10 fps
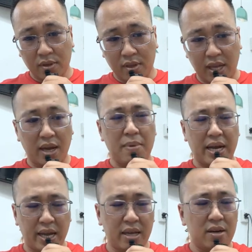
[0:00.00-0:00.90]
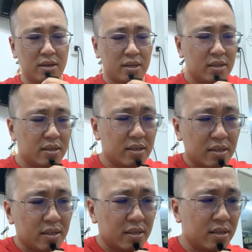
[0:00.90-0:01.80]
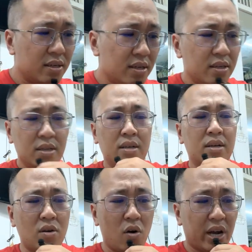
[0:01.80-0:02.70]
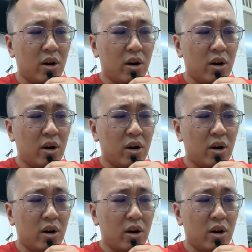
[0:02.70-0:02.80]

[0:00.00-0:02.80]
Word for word: Thì các bạn nghĩ coi Còn